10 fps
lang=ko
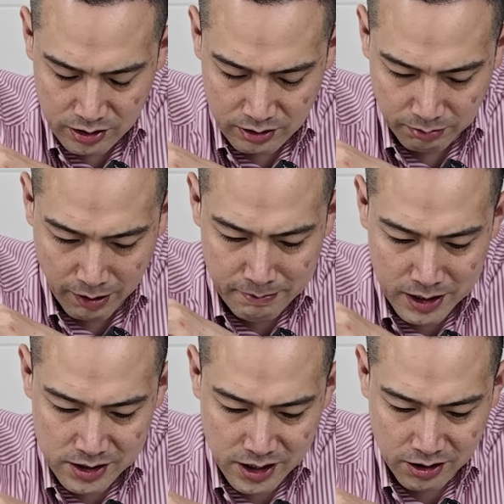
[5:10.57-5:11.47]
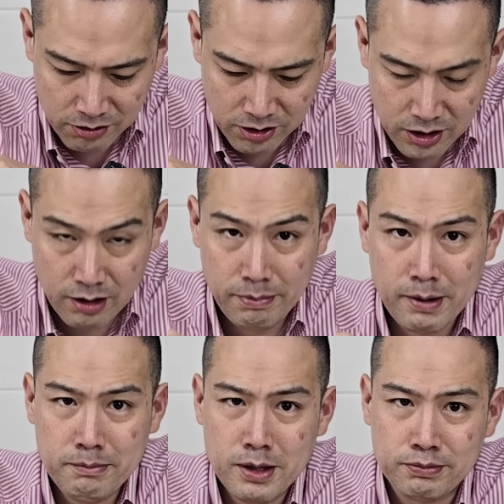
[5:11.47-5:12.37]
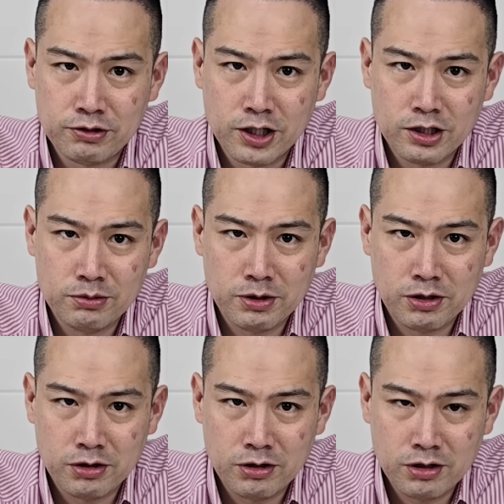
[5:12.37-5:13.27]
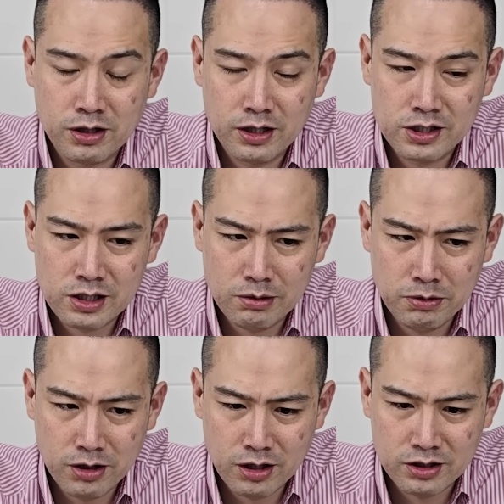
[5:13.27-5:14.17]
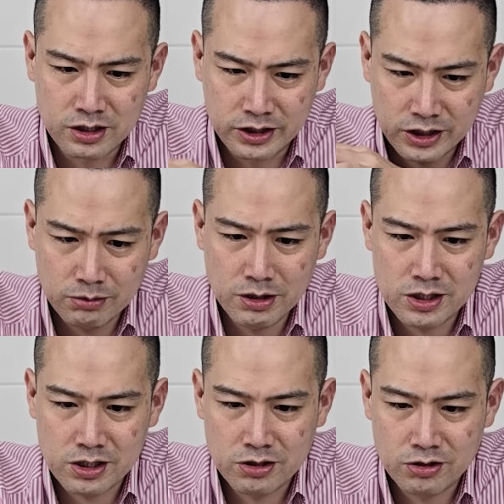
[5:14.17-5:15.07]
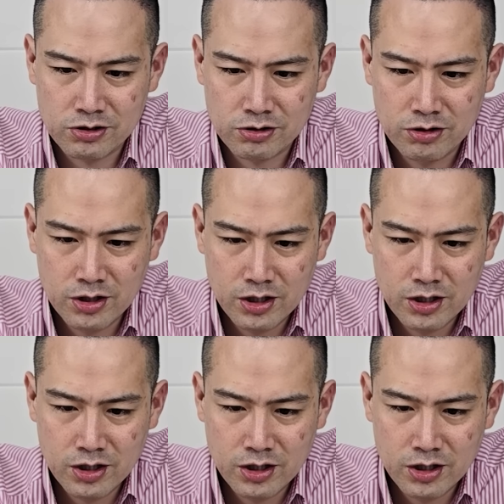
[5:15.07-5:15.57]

판매 채널이랑 판매 브랜드별 간의 차별화가 극심해진 거죠.